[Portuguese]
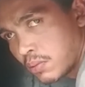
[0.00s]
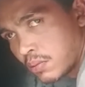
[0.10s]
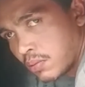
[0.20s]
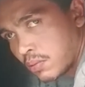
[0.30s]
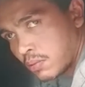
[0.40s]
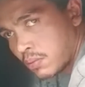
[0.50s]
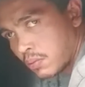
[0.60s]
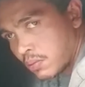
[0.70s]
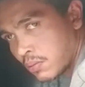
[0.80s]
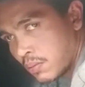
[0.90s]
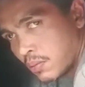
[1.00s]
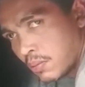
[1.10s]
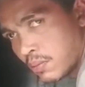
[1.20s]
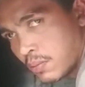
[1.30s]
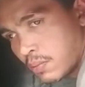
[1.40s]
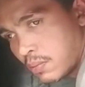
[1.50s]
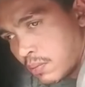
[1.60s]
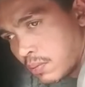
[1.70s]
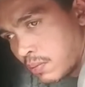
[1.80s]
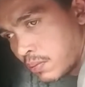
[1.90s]
Pronto, tá aí. Então, em relação ao
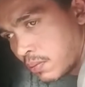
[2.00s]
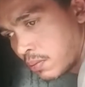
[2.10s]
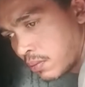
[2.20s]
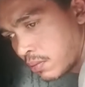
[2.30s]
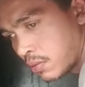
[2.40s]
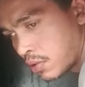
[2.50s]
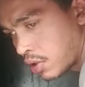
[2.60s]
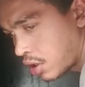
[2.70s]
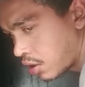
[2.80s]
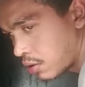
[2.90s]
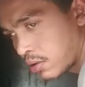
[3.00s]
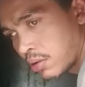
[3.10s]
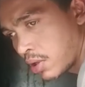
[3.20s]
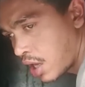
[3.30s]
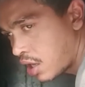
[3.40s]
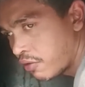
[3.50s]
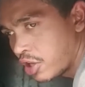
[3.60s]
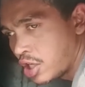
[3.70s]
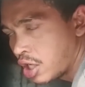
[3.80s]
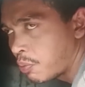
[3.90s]
centro social, não tem nada a ver. Nada a
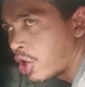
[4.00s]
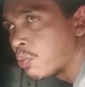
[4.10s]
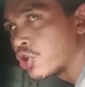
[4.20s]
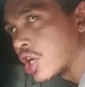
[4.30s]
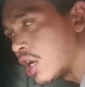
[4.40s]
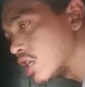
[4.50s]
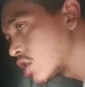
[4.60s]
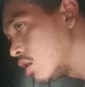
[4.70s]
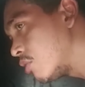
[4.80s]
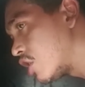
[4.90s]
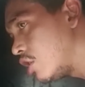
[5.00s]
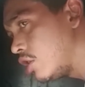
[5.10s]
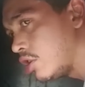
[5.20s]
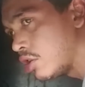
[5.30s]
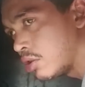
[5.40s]
ver não, pode puxar nas câmeras aí.